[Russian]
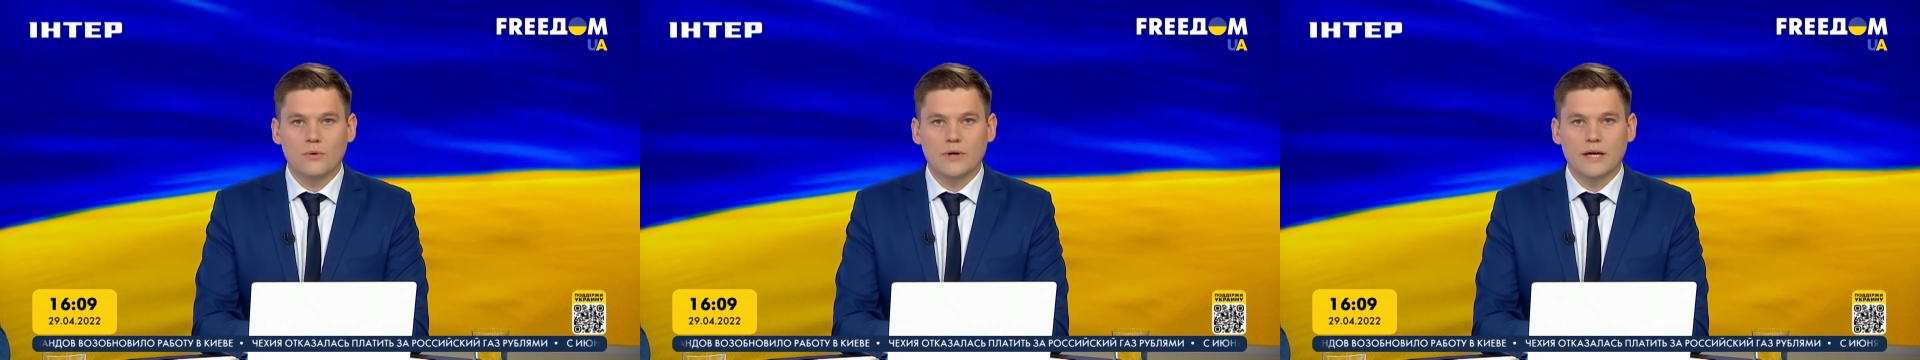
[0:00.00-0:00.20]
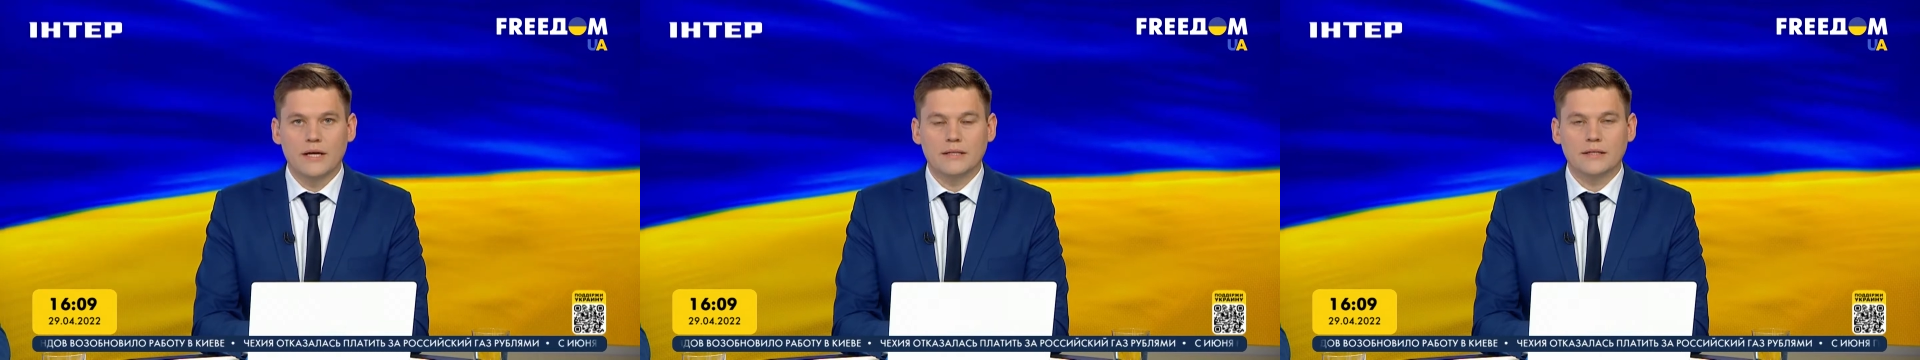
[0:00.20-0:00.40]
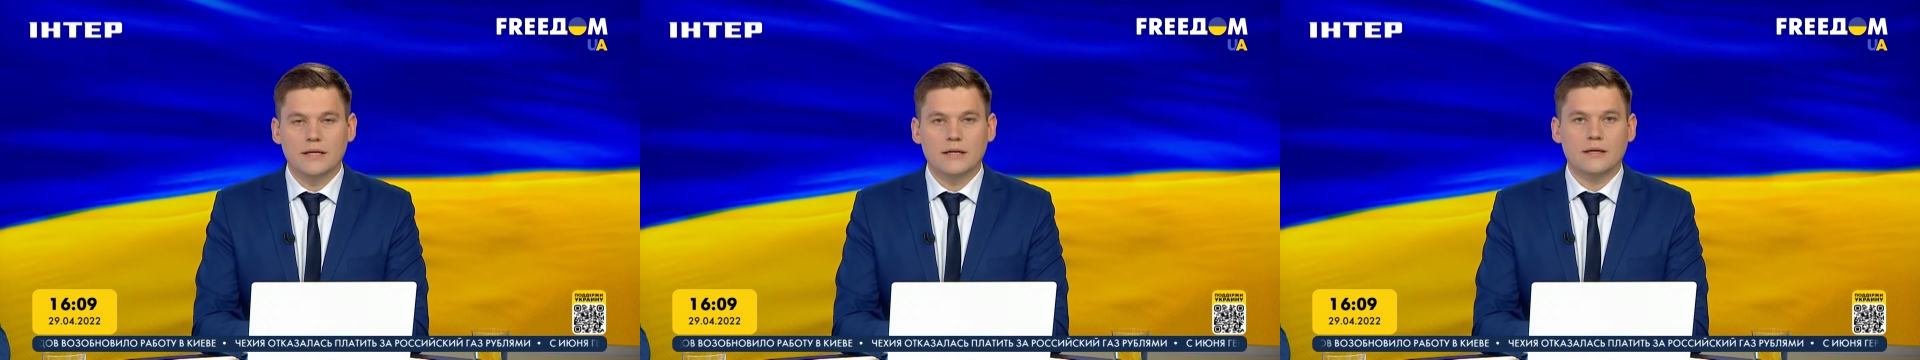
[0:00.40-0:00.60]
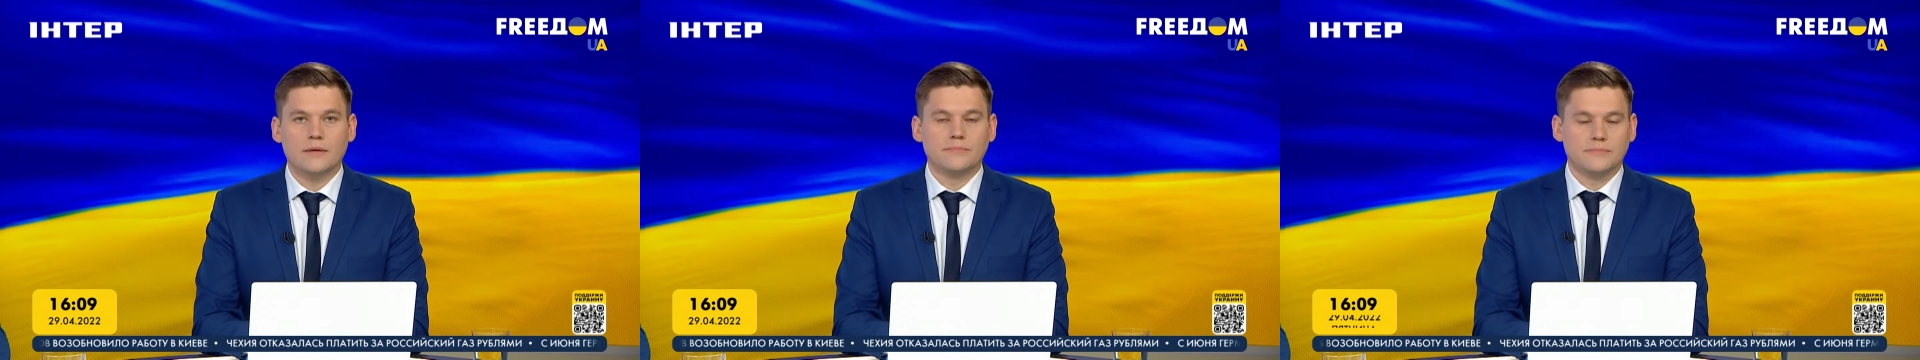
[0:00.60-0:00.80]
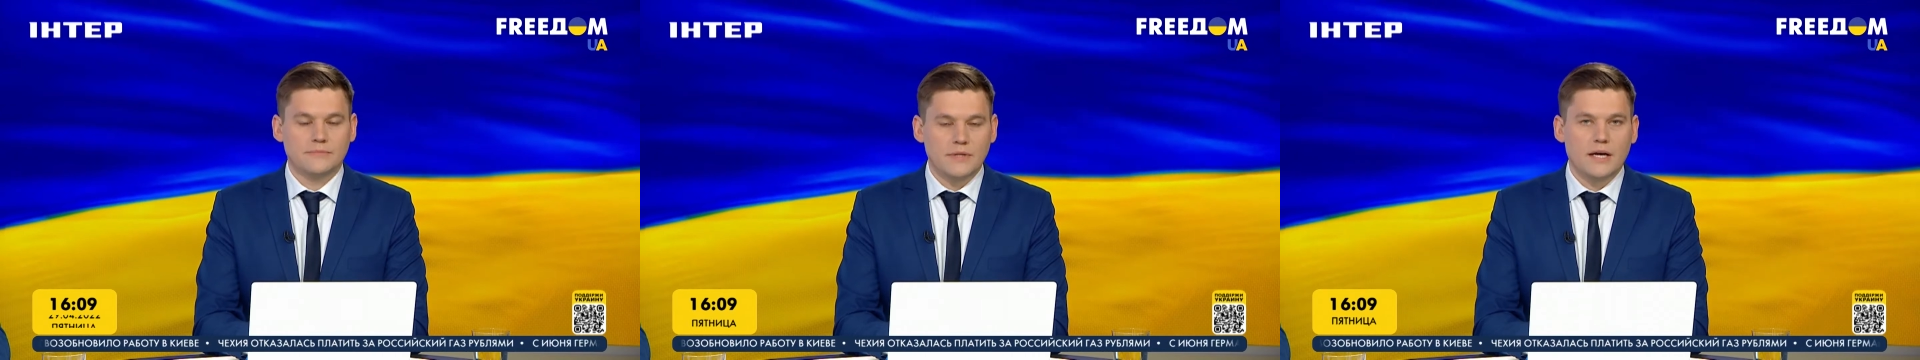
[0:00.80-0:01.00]
украинках
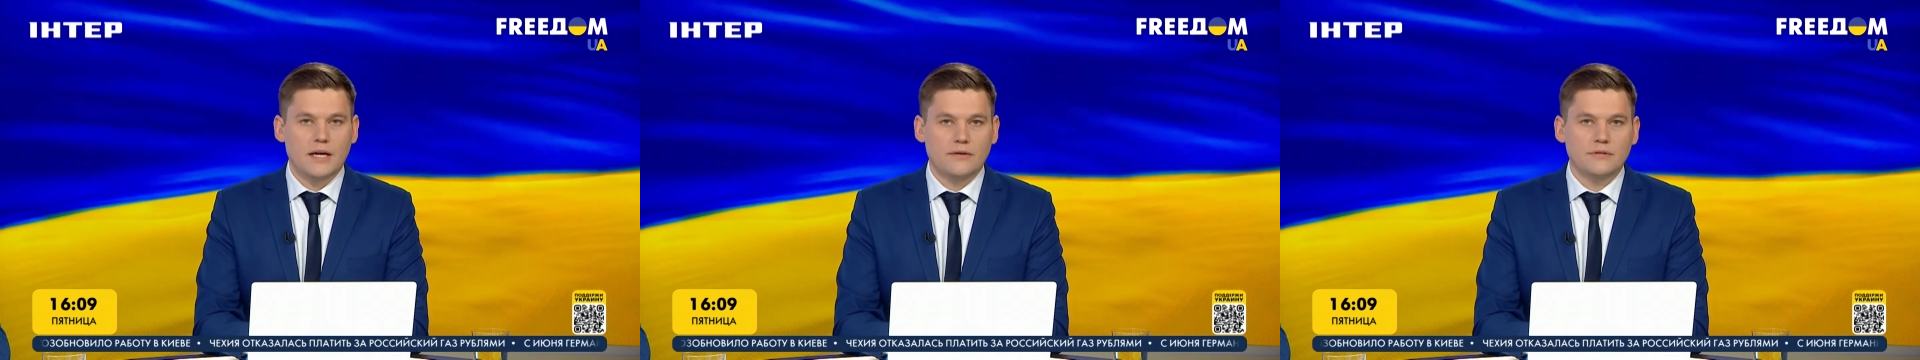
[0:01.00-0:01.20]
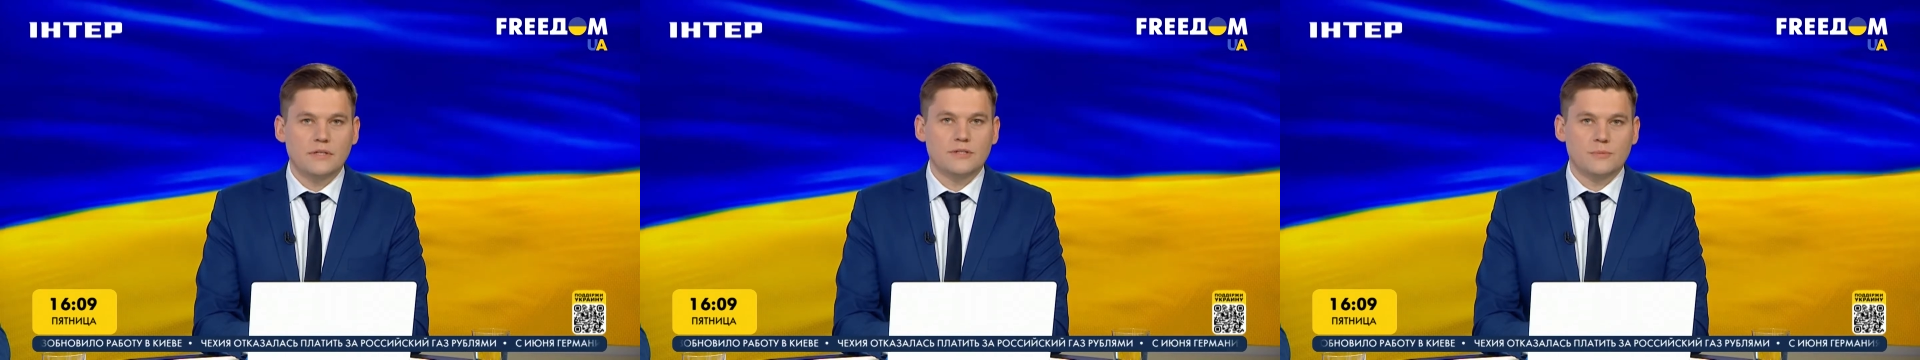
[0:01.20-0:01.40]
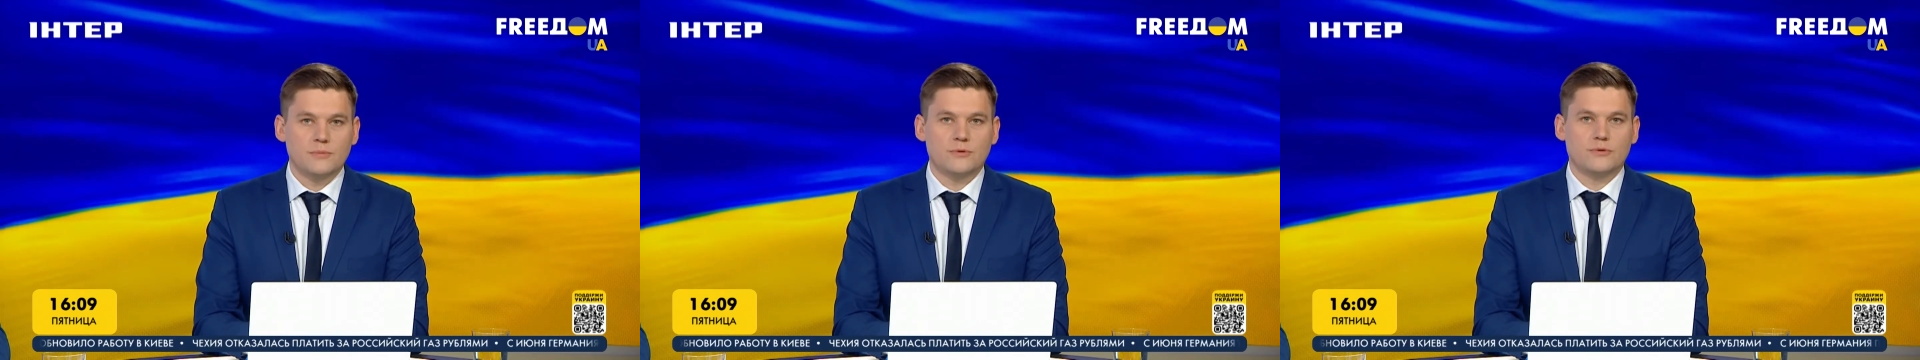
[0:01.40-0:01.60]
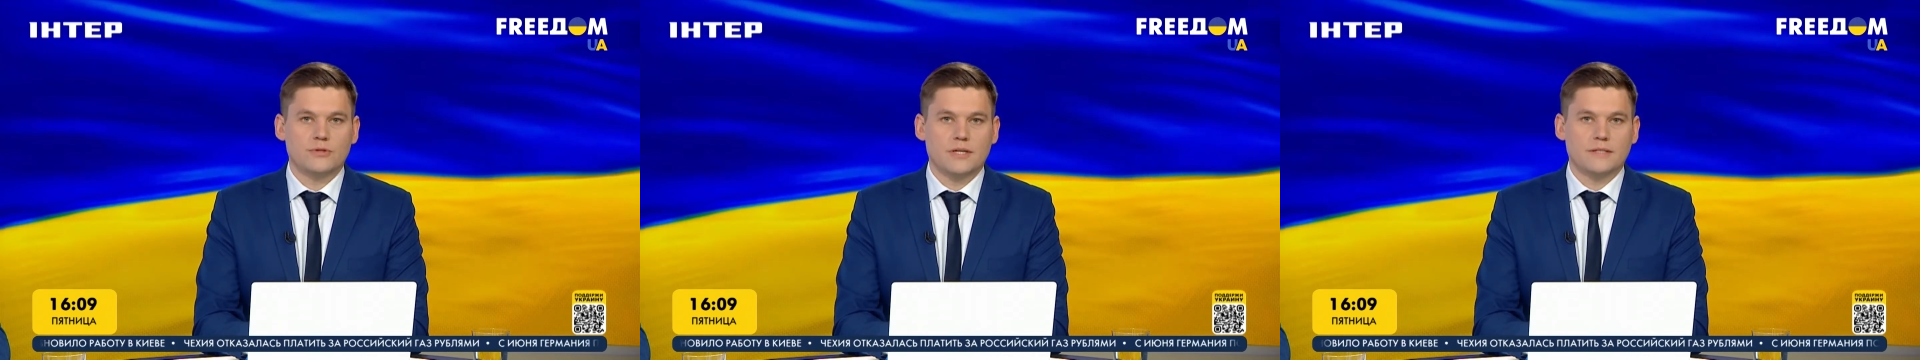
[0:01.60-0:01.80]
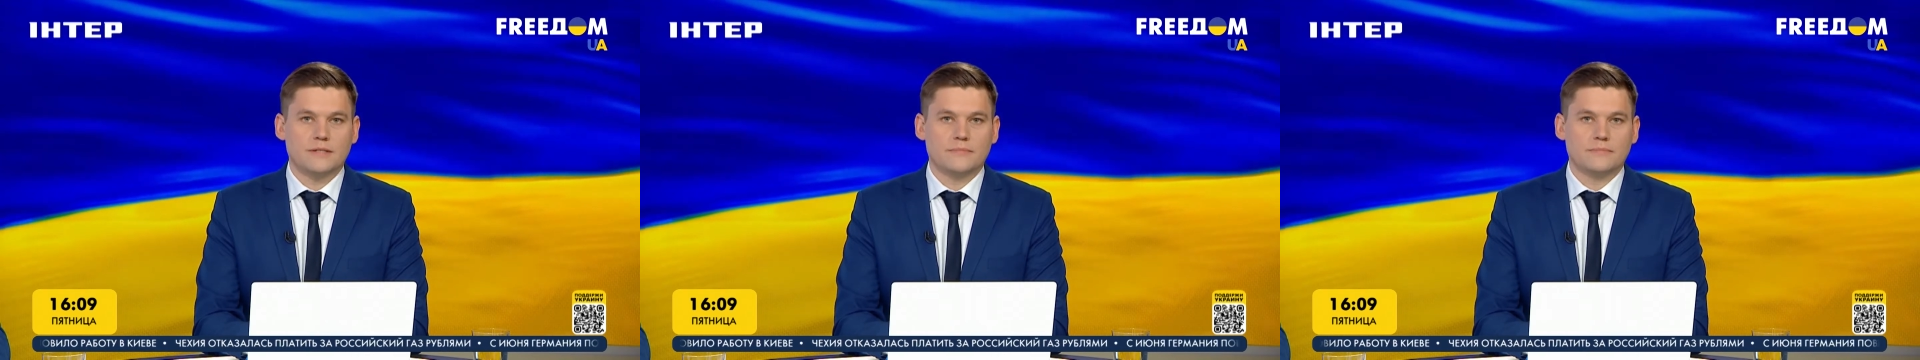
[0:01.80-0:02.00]
далее в нашем
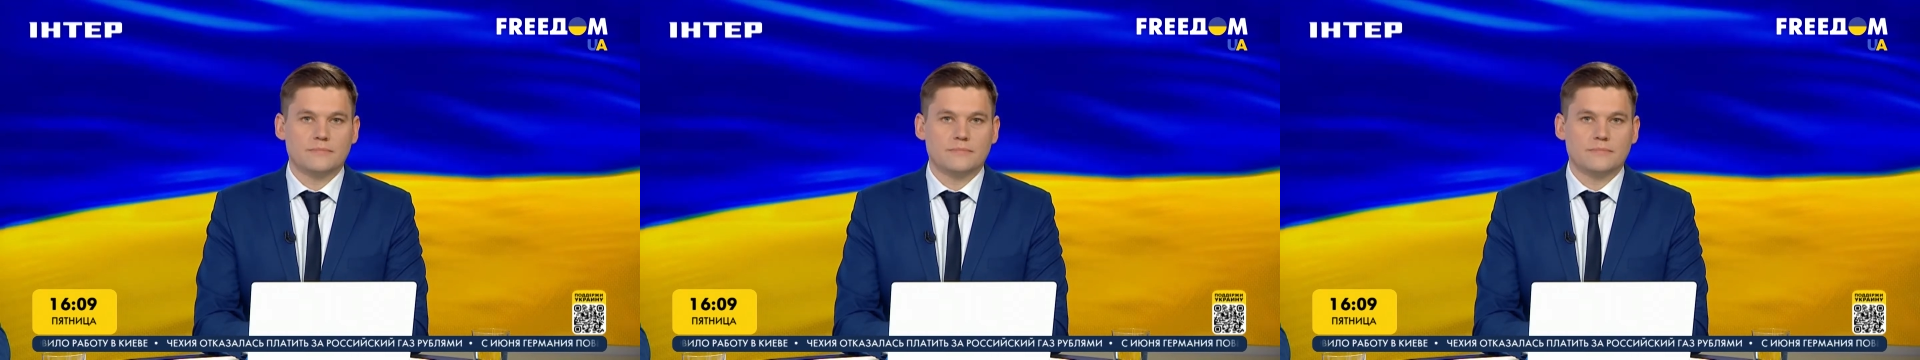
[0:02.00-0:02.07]
сюжете.